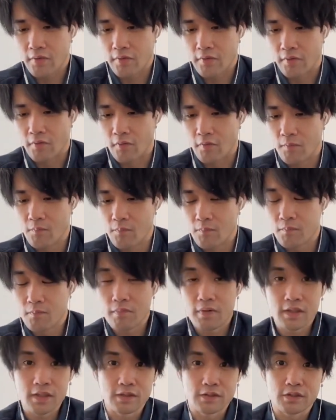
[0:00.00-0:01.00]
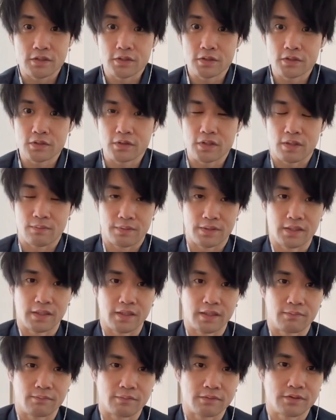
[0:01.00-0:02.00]
ほんまにずっと雨
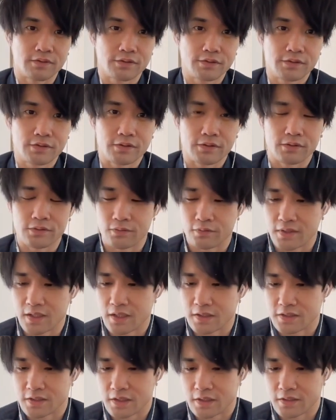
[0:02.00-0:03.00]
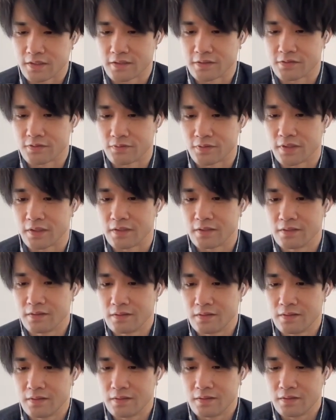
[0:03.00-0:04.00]
でもうずっと嵐やったんですよね
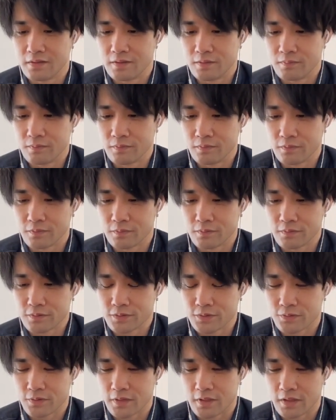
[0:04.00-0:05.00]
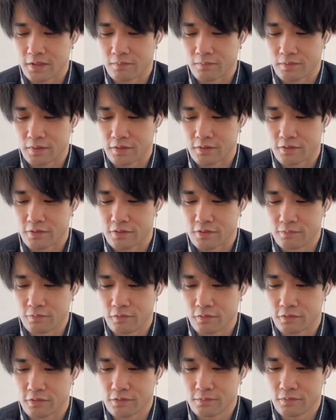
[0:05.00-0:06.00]
もうどうしようかなと思って
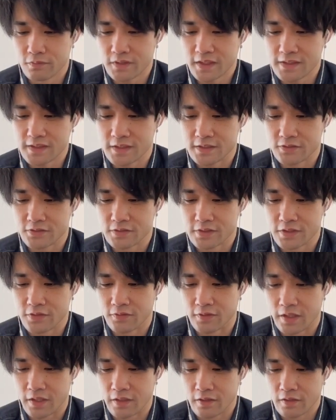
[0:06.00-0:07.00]
雲雲体制積んでるよね